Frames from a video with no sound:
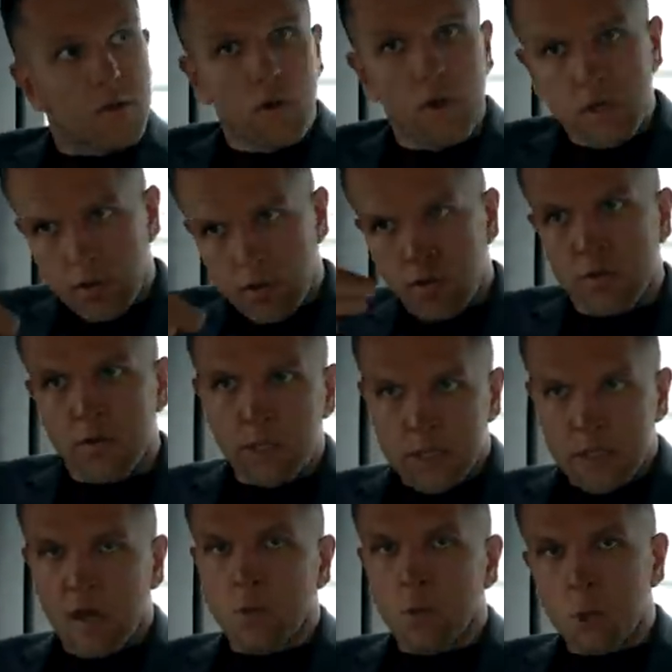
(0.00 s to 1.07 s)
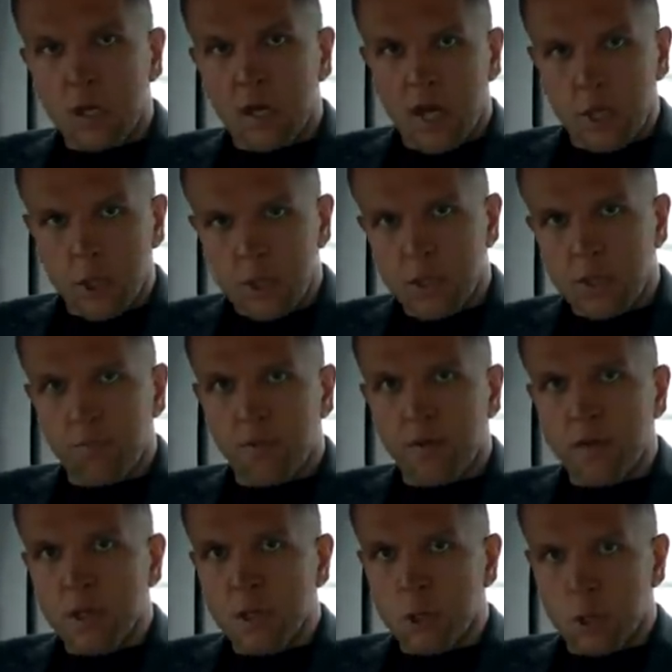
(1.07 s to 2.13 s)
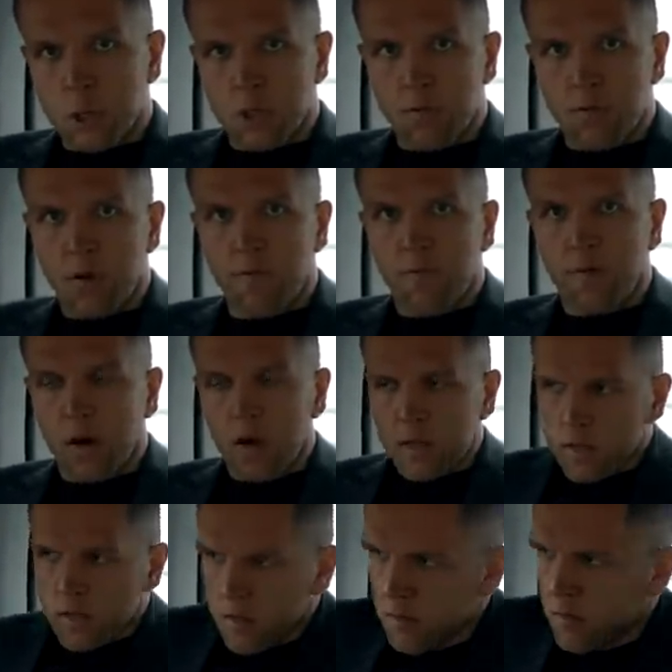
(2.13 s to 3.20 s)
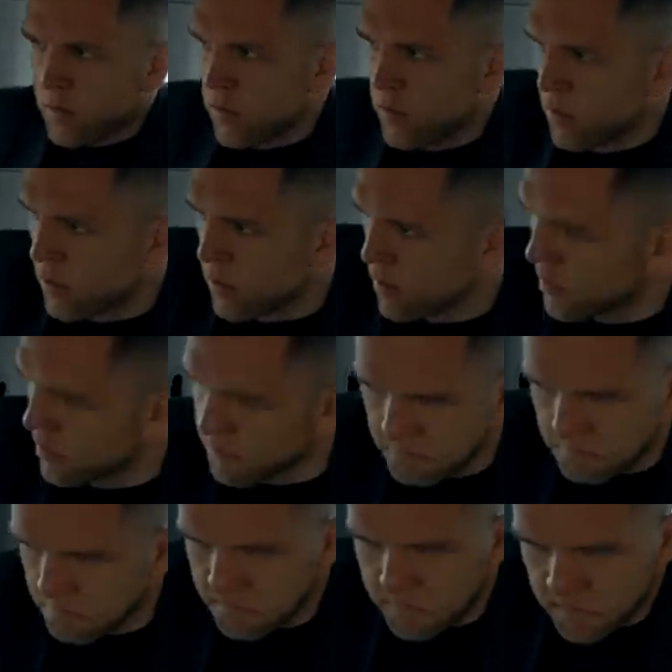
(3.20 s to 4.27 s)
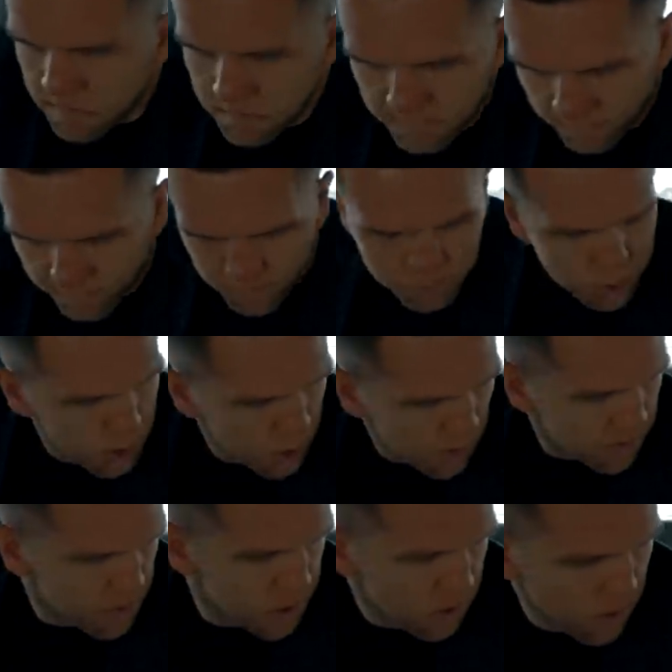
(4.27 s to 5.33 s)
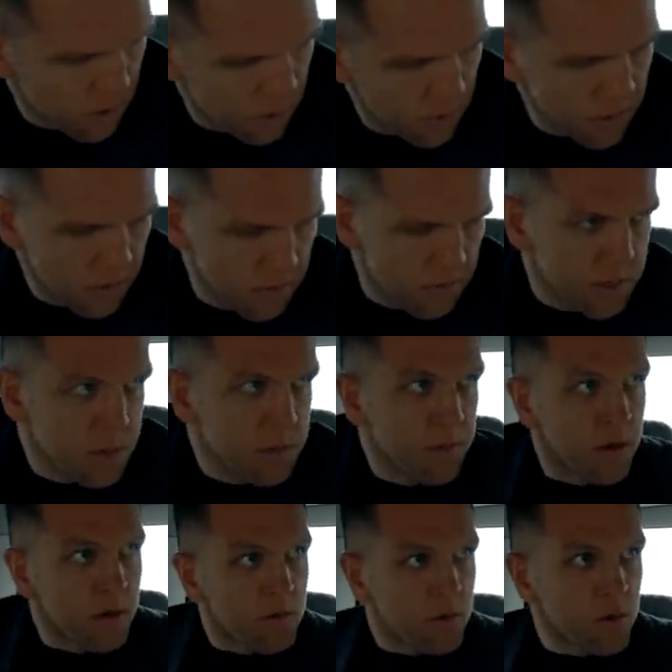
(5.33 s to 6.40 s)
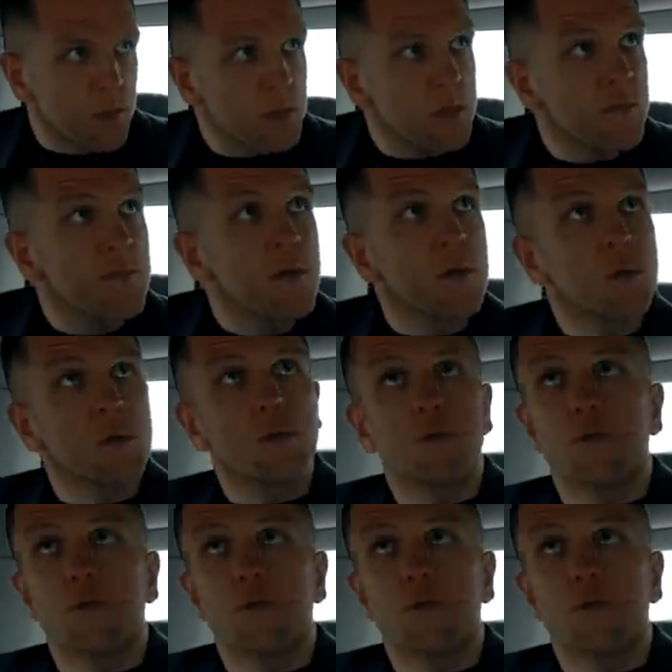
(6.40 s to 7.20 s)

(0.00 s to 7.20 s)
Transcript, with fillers: То есть он снаружи кажется пониже, чем Альфард, но вообще в салоне с моим ростом даже